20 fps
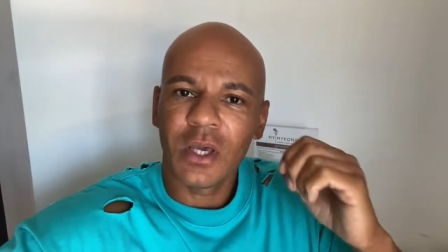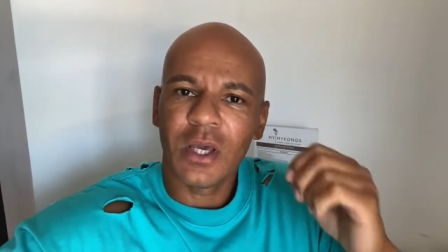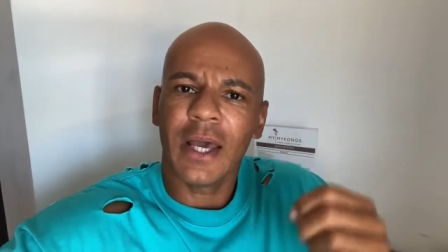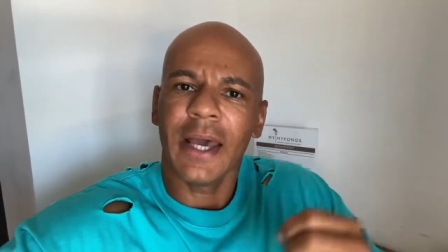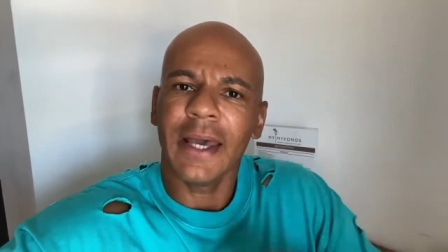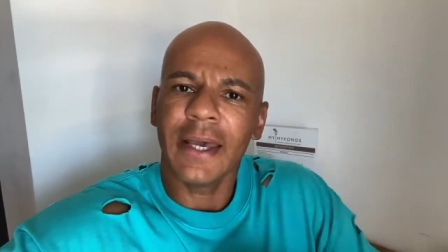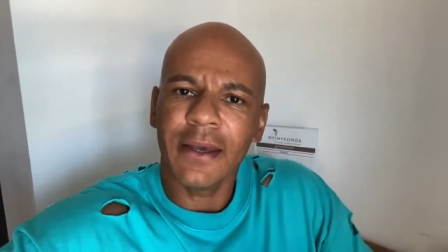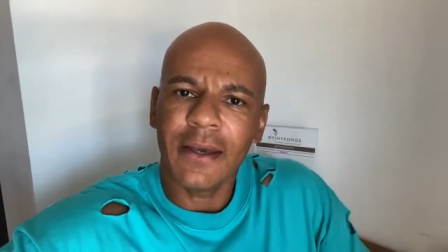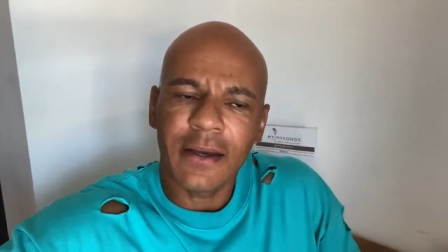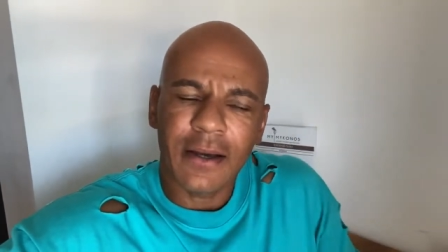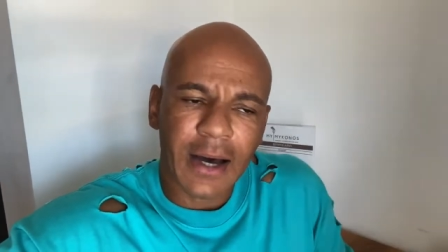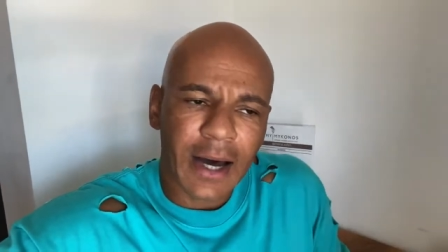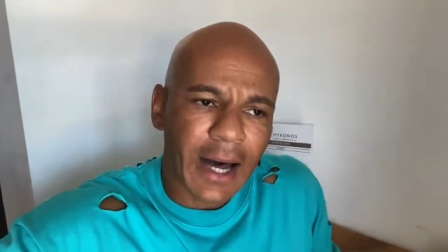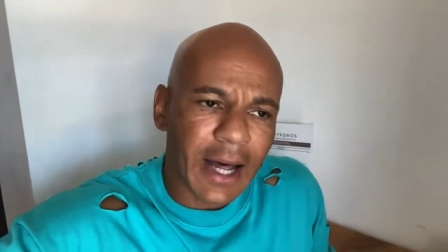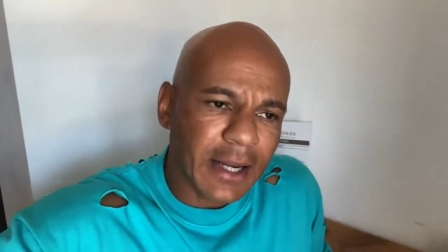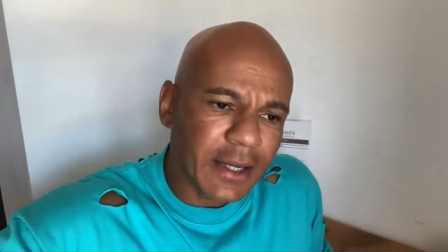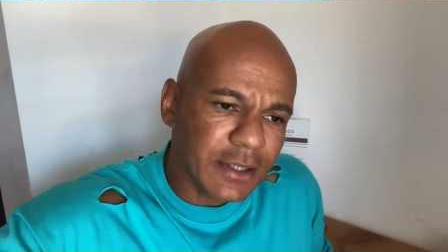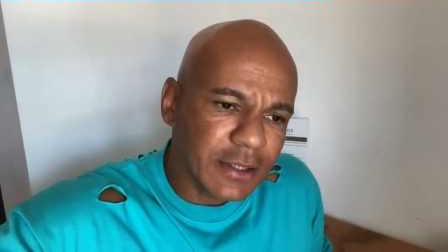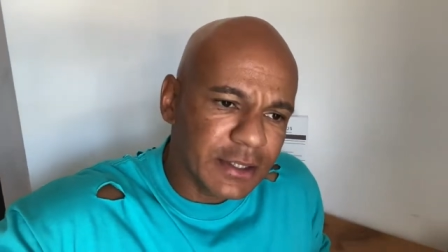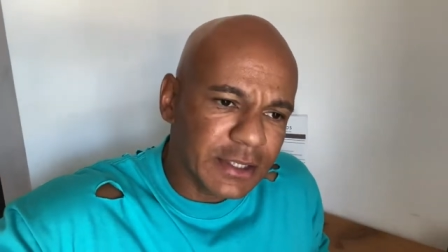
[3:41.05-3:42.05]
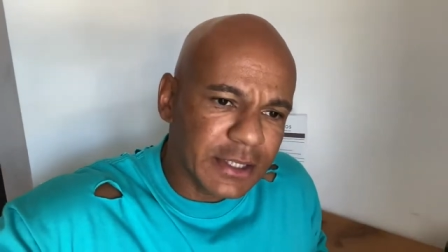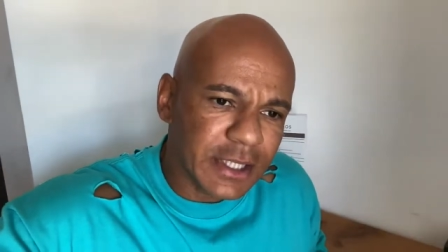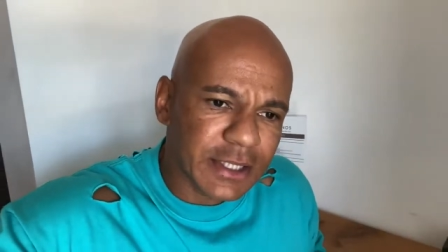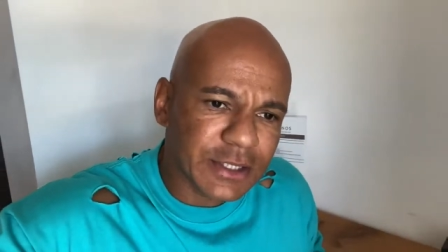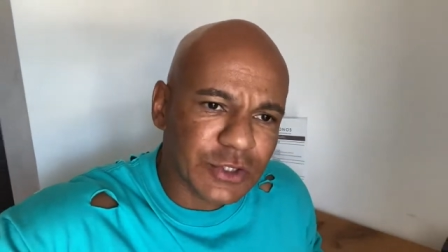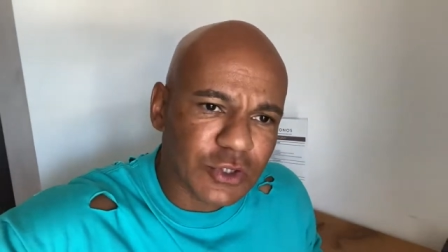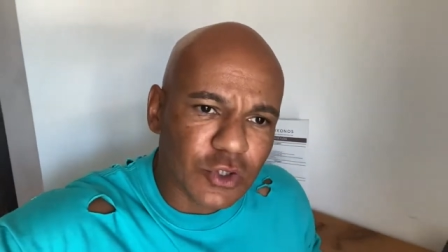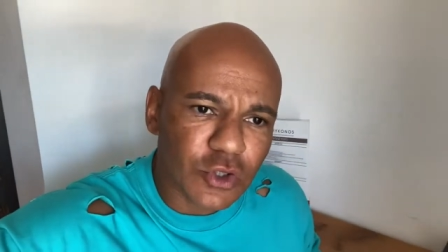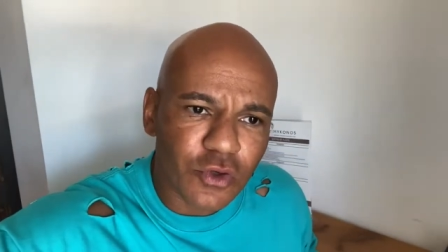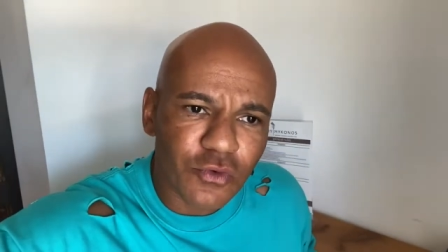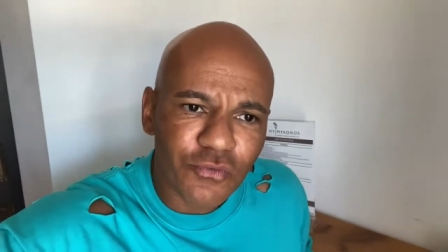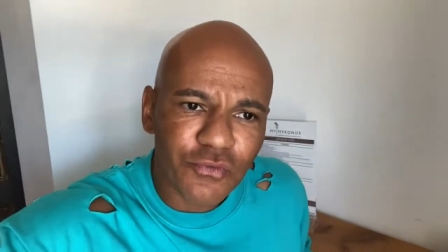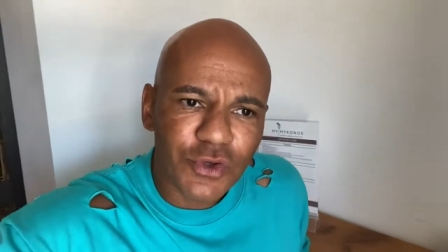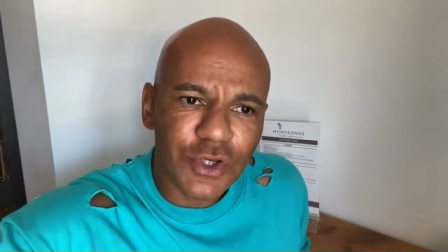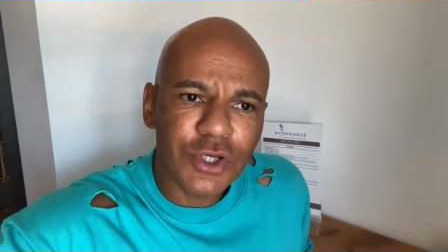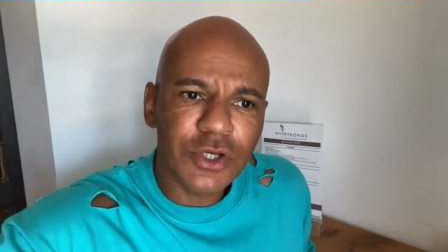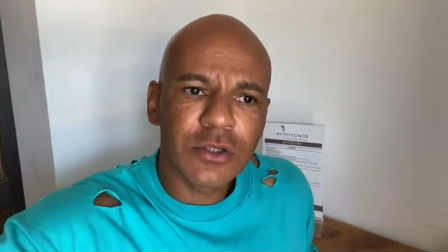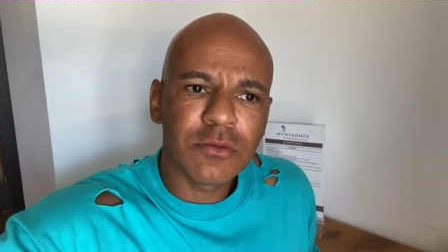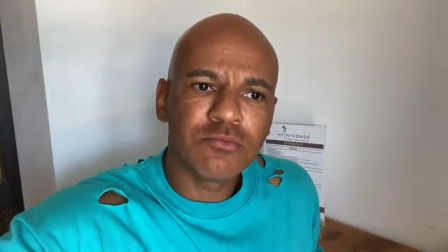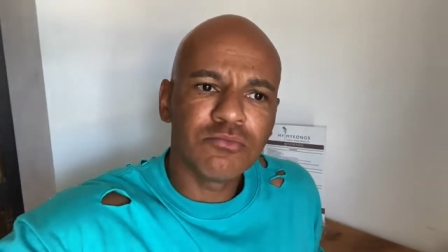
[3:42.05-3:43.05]
hey, alle, die jetzt
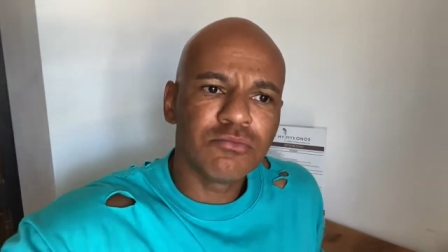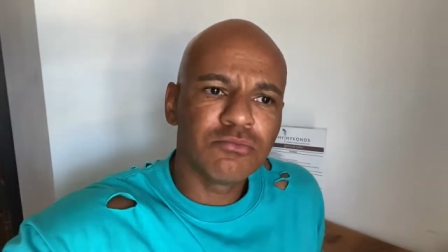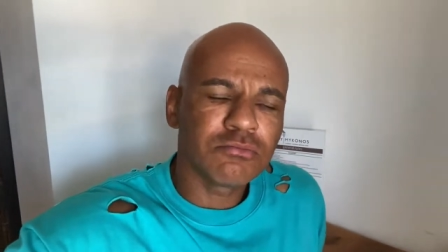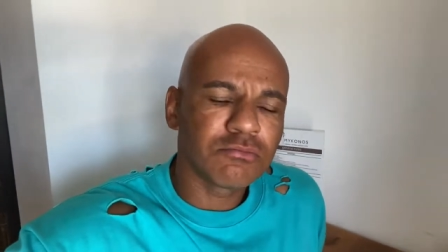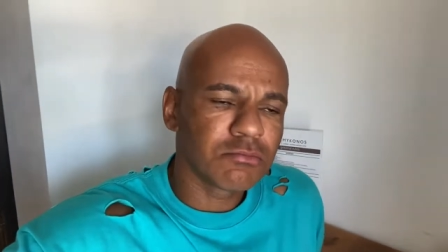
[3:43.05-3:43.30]
irgendwie